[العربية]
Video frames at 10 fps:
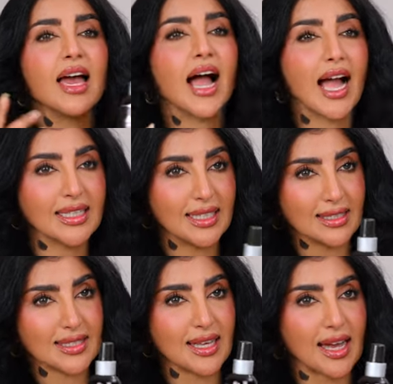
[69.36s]
حق
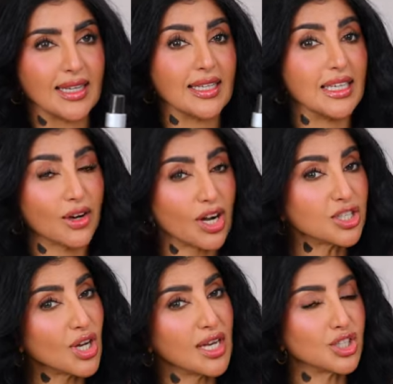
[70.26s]
الستايلينج
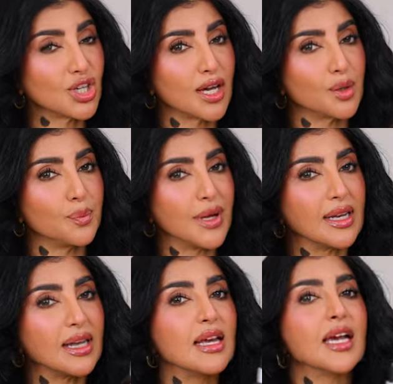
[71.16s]
ينرش على شعر
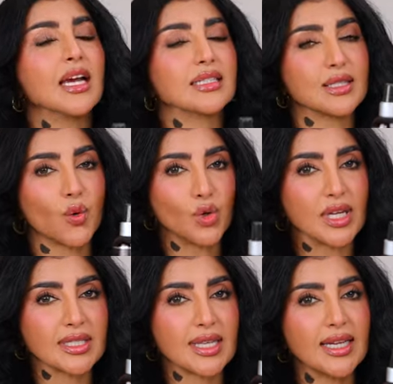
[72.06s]
مبلل تسوون له
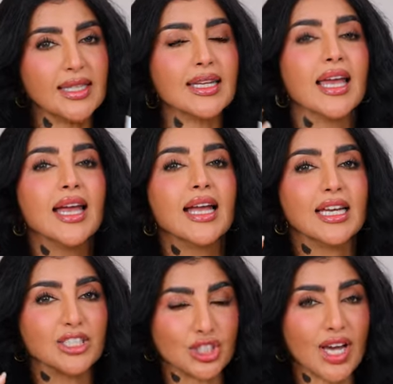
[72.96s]
ستايلينج
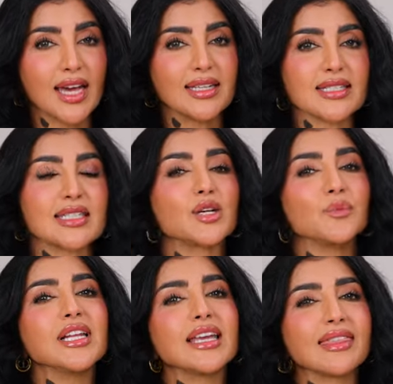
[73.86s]
الشعر يصير
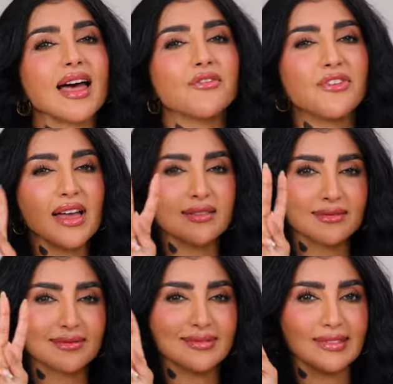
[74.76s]
بالكثافه
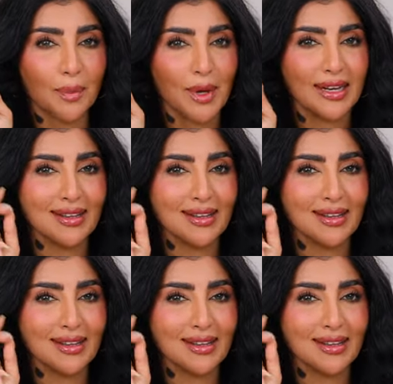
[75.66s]
دبل